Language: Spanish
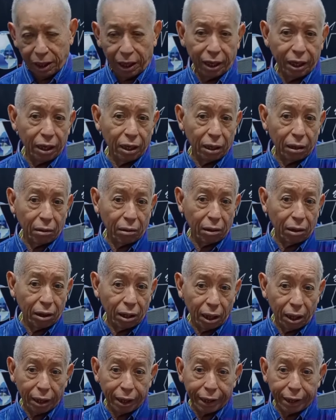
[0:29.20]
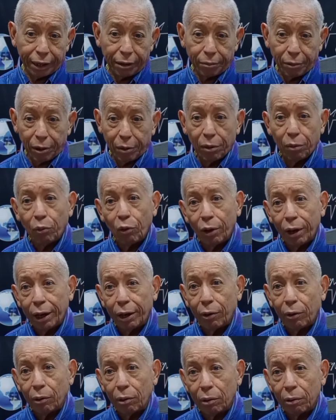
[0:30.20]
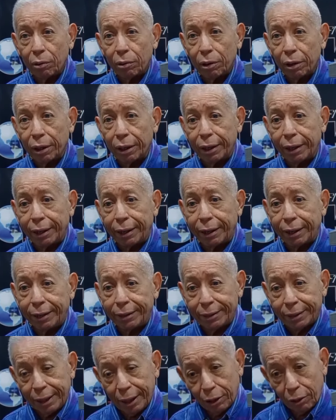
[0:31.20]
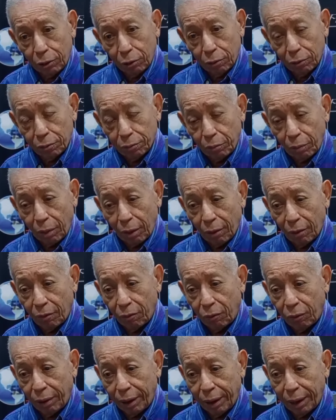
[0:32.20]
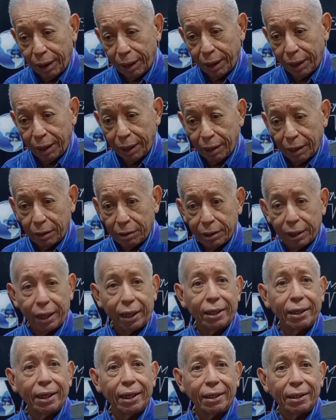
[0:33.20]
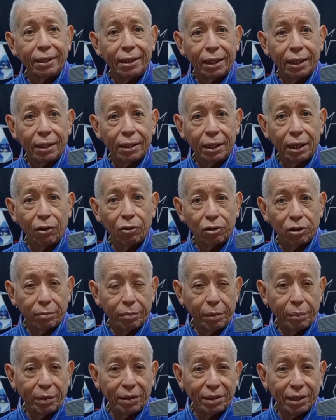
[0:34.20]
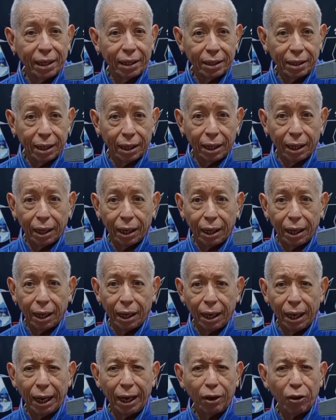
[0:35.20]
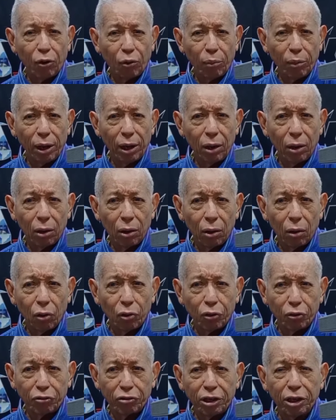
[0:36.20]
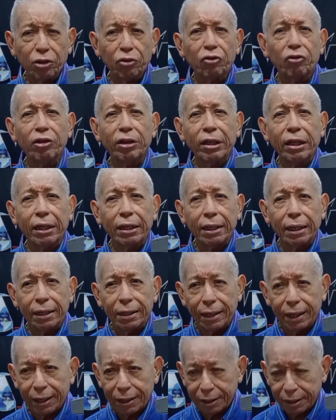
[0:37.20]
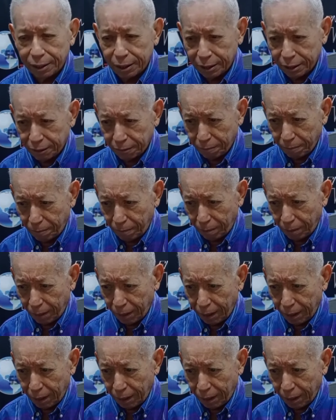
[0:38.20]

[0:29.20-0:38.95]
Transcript: se tiene idea de que el primer bolero que salió fue Tristeza de José Pepe Sánchez, año 1873.